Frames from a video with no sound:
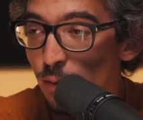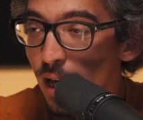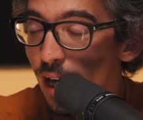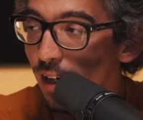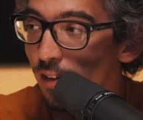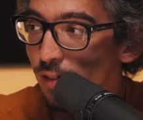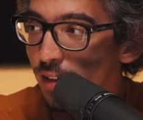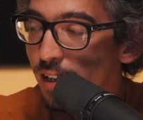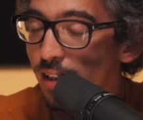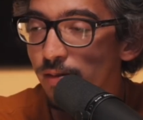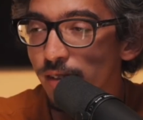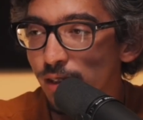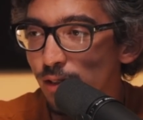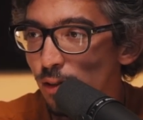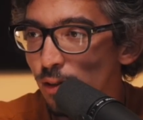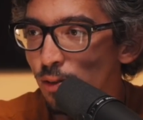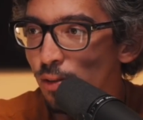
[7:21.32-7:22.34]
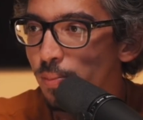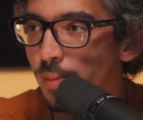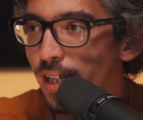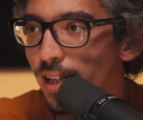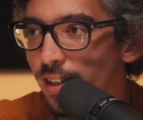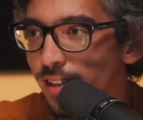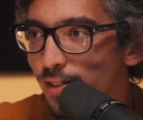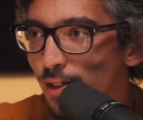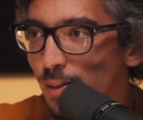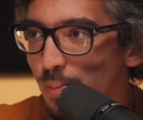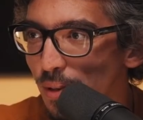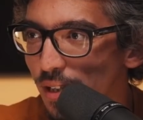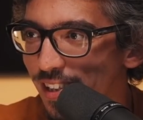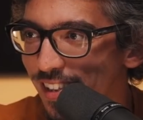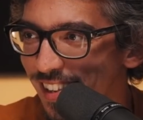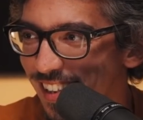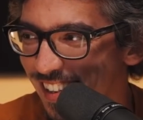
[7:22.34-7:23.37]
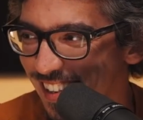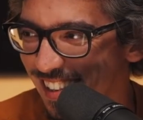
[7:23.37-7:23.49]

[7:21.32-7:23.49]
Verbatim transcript: va lui arriver, il va s'en rendre compte, mais là, laisse-le. Ah.